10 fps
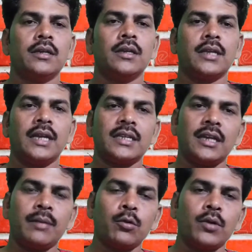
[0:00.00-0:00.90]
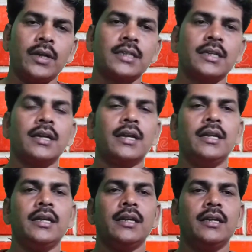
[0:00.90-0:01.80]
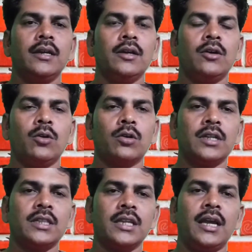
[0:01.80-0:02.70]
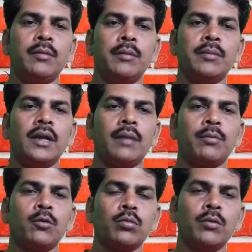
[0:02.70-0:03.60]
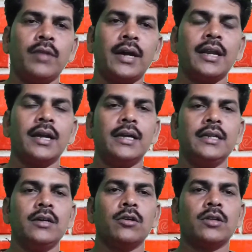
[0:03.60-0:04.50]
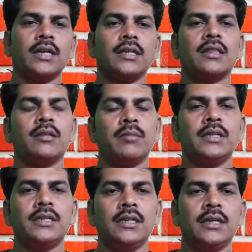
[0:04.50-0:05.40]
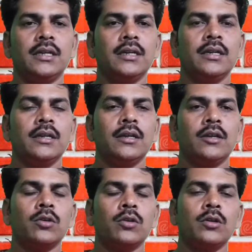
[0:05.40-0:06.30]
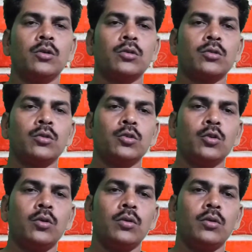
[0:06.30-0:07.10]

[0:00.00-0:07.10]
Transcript: कि कैसे आपको कनेक्शन करने हैं और कितने एम mm की आपको उसमें वायर लगानी है और क्या क्या सामान चाहिए क्योंकि दोस्तों जो